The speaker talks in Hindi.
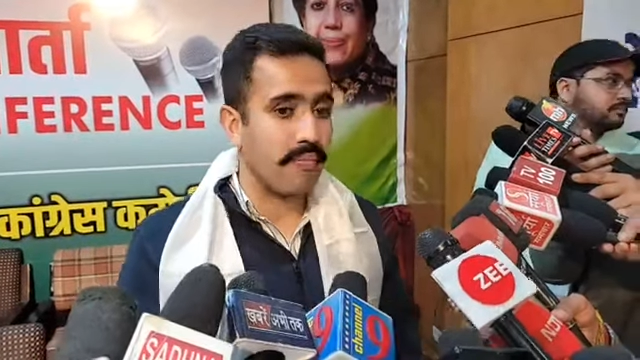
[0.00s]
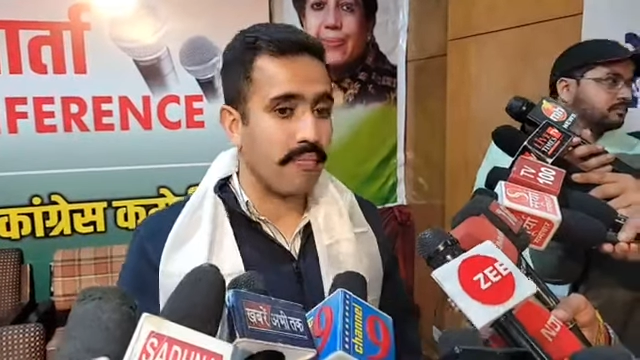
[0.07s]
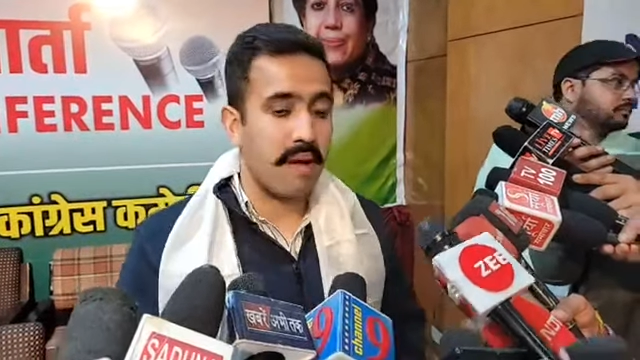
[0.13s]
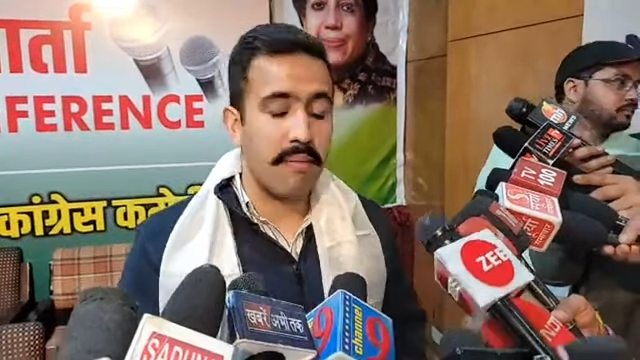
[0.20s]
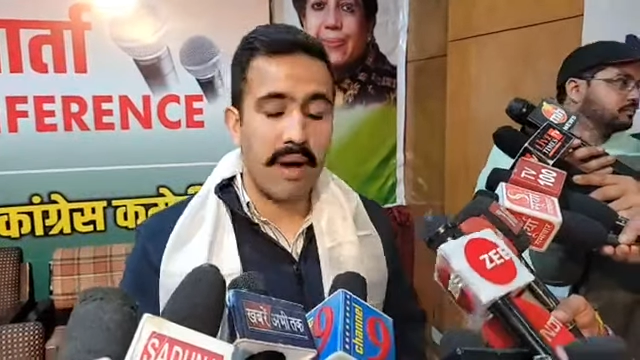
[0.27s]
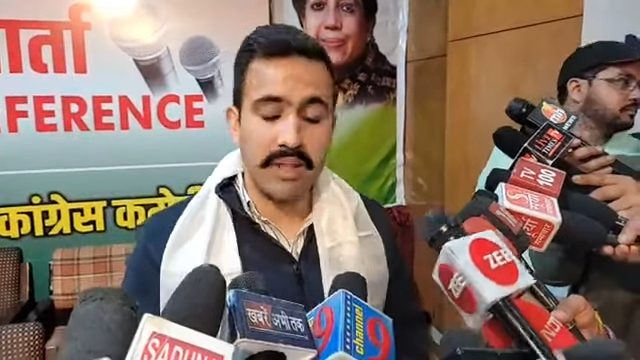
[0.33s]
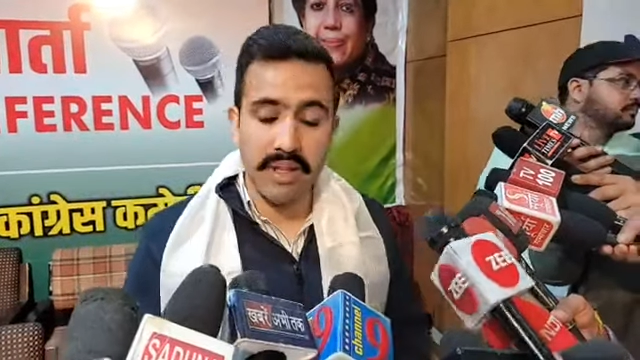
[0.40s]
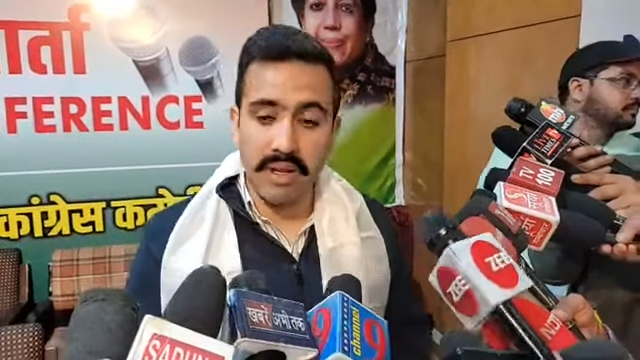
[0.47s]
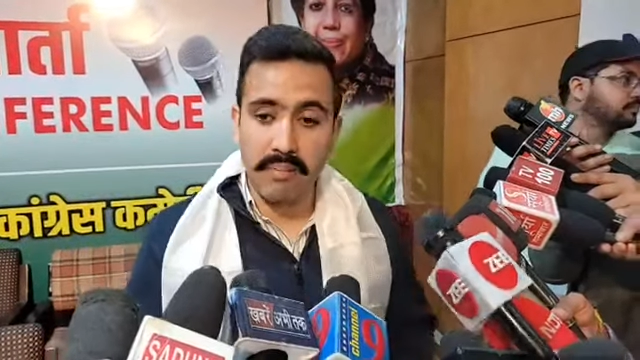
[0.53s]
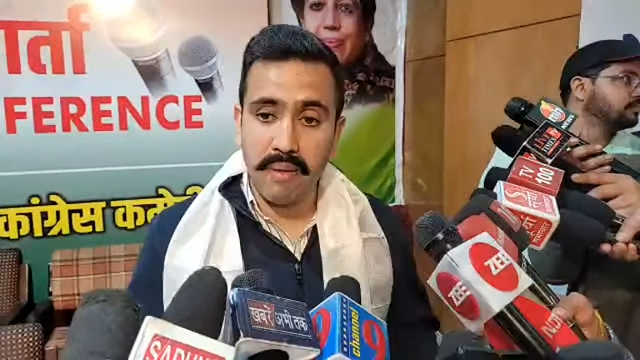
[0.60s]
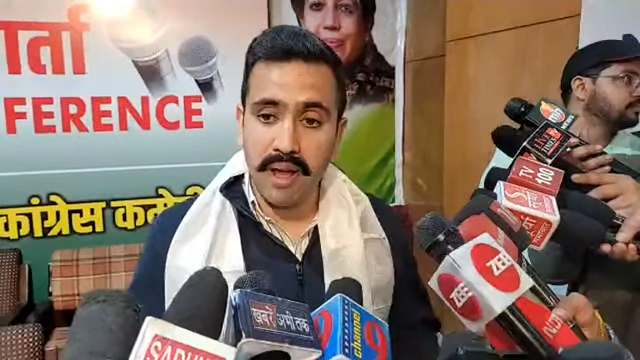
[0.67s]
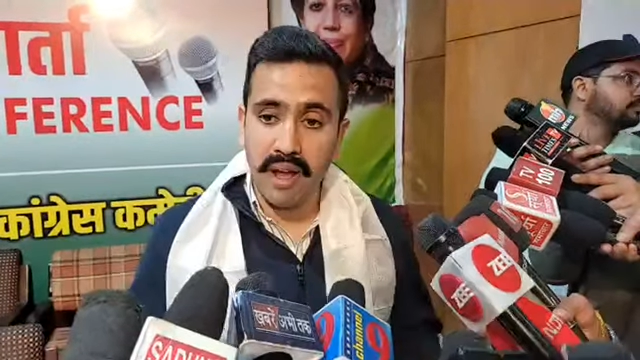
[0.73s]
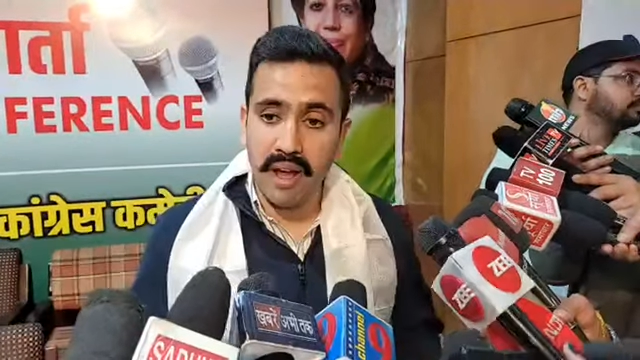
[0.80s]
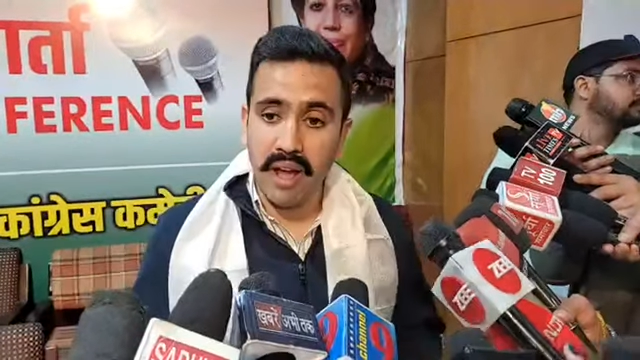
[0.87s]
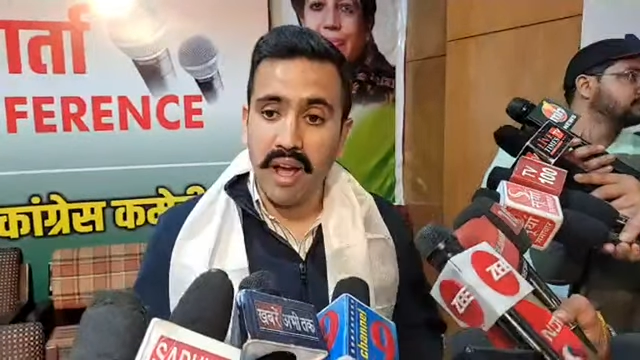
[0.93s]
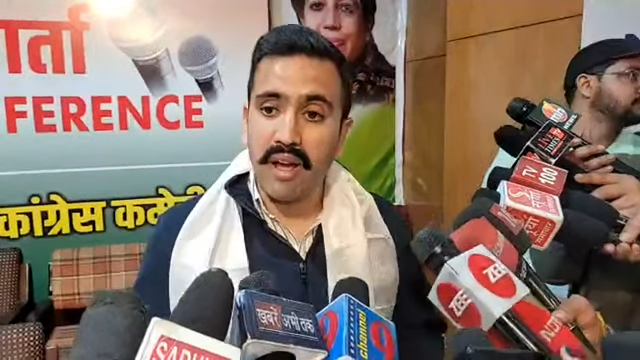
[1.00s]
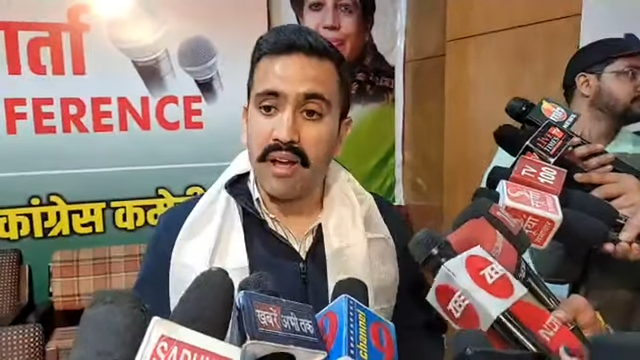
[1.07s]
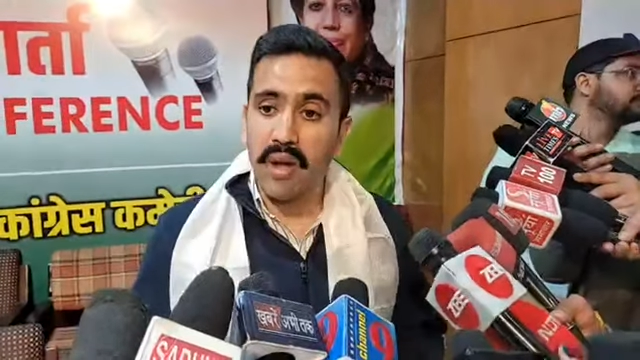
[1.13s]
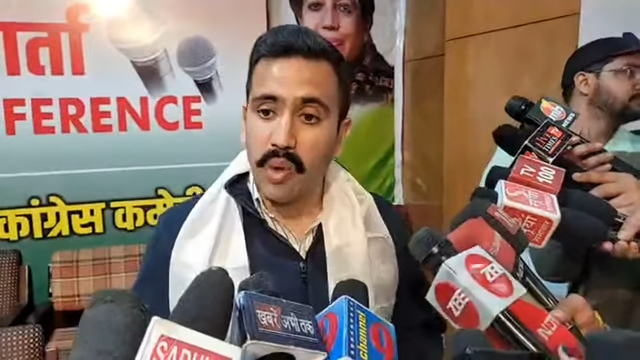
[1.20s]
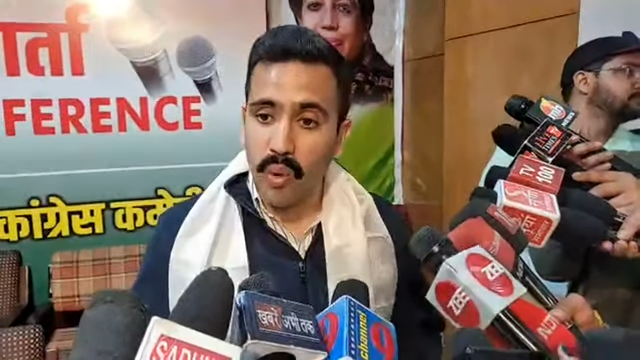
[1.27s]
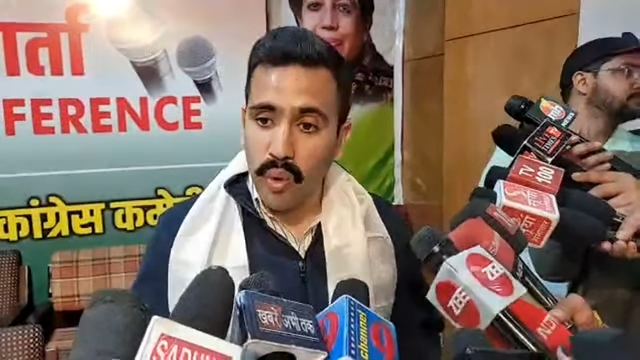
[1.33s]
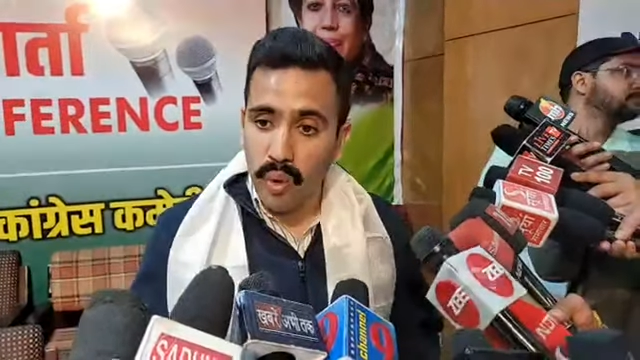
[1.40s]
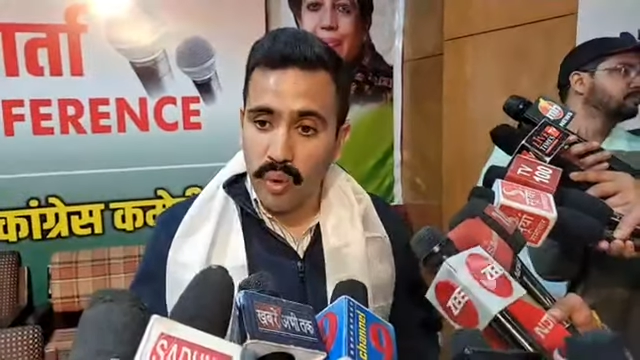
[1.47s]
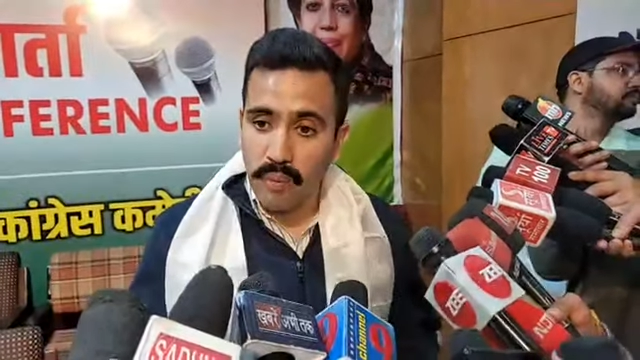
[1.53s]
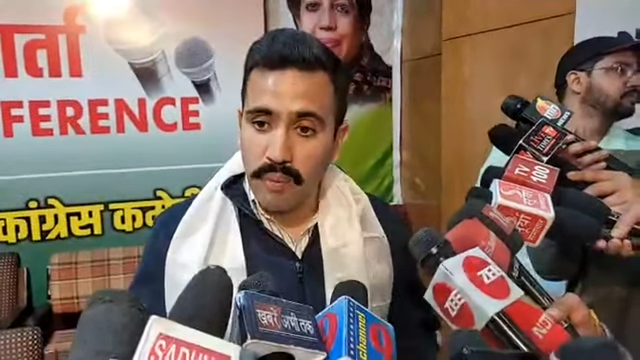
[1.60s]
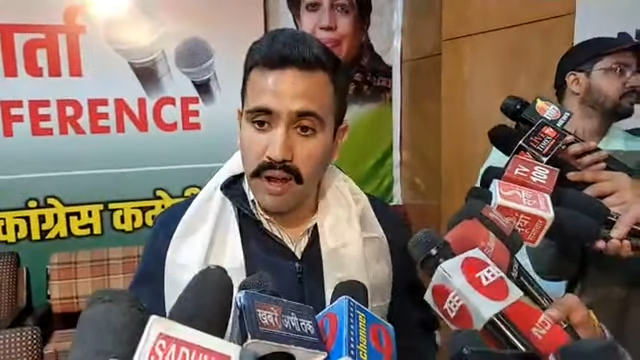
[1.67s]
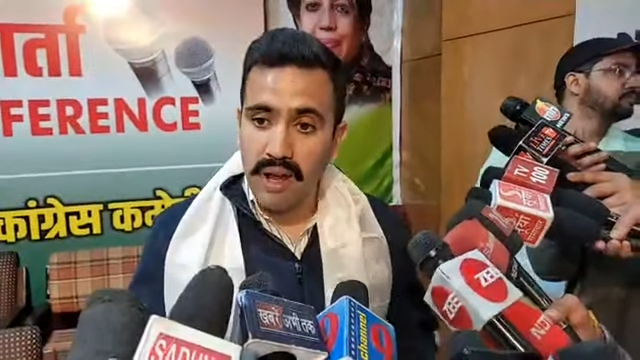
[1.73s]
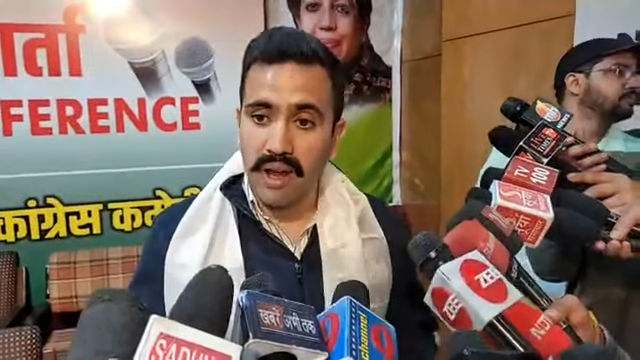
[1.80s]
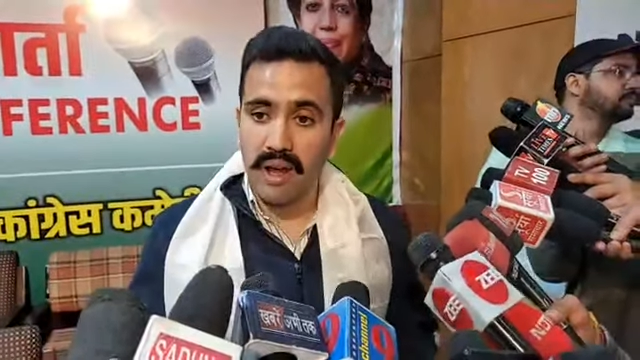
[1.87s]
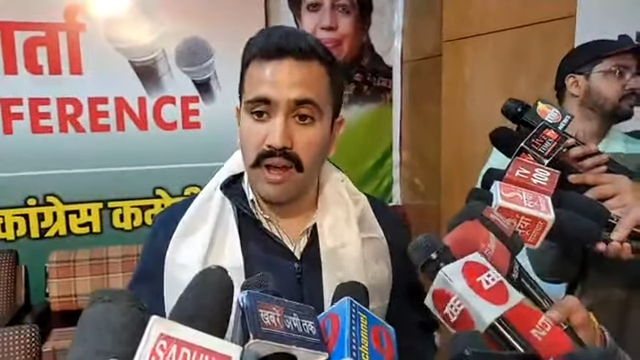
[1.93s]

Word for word: हिमाचल में करोड़ों रुपए